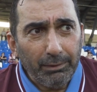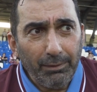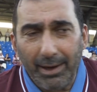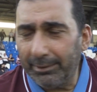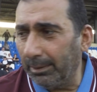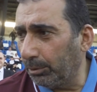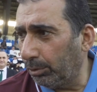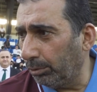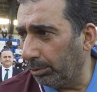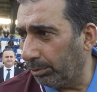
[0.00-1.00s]
verdiğimiz
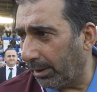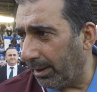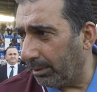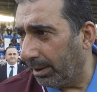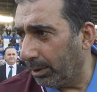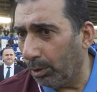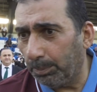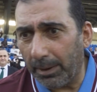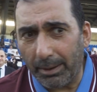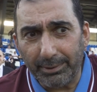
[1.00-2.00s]
sözü tutarak
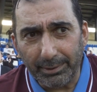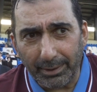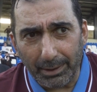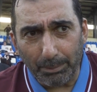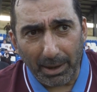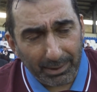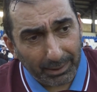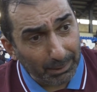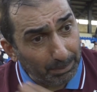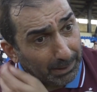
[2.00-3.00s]
kulüpler e,
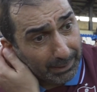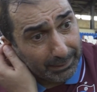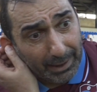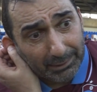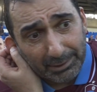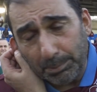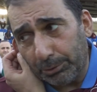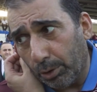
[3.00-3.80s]
bankalar birliğinden çıkmış